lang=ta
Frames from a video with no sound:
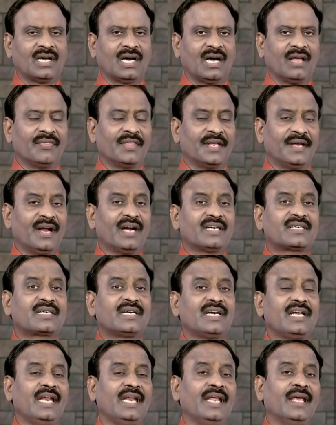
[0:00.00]
அந்த
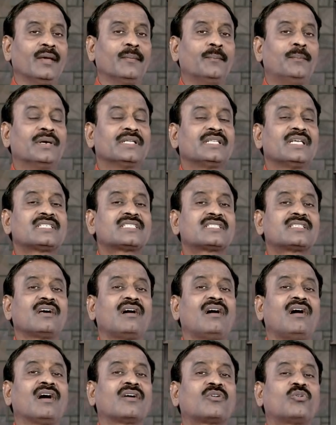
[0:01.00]
நாட்களிலே
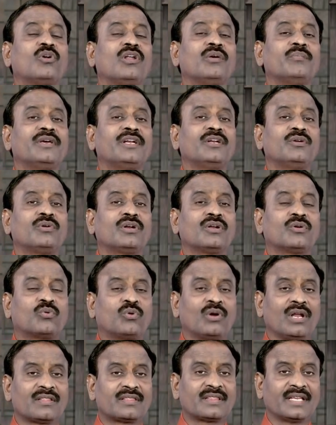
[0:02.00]
பதஸ்தா குளம் என்று ஒரு
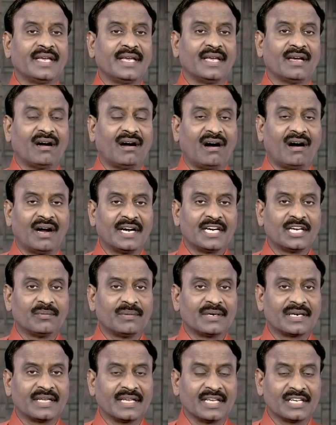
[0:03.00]
குளத்தை
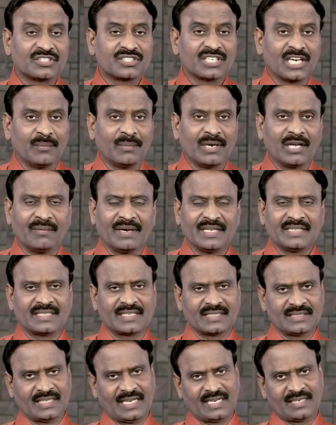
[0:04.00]
ஆண்டவர் எருசலேமிலே
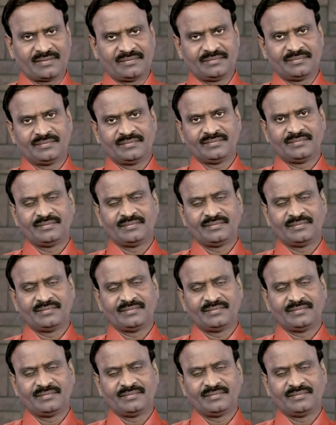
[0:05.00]
வைத்திருந்தார் God